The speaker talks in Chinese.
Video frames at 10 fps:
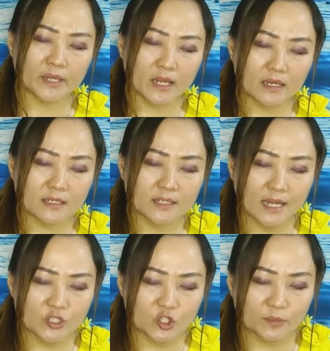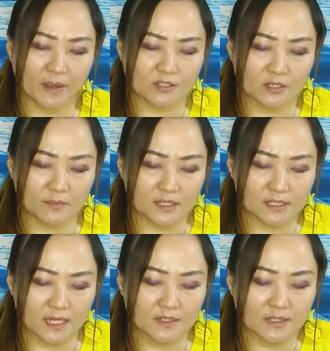我们愿意再次把生命
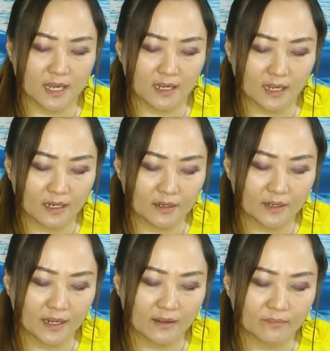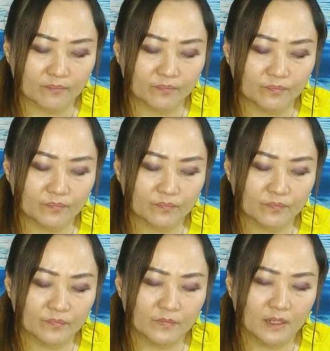献上，哈利利亚，
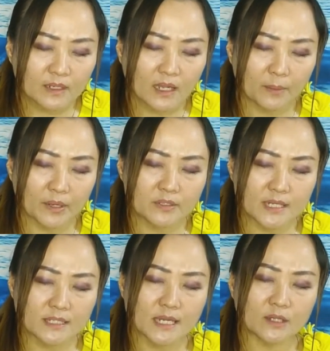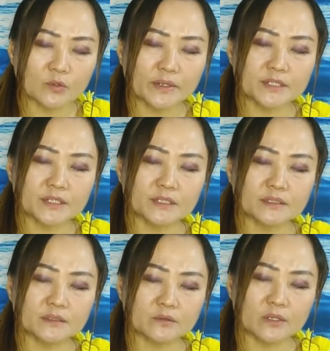好不好？再唱多一次。
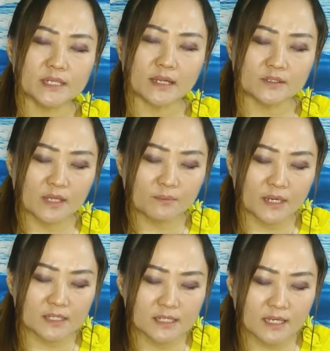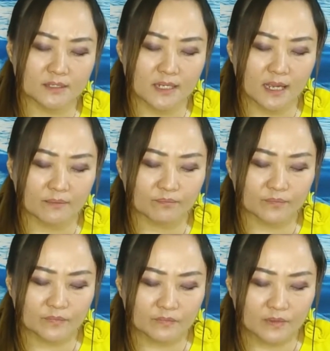我将生命献上，
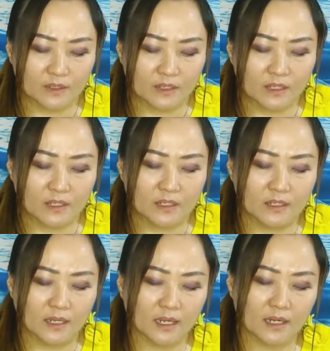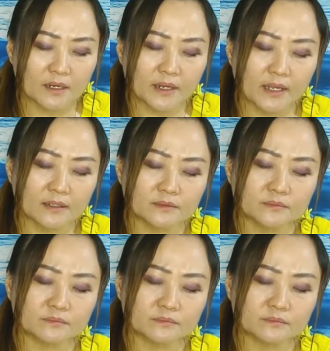哈利利亚。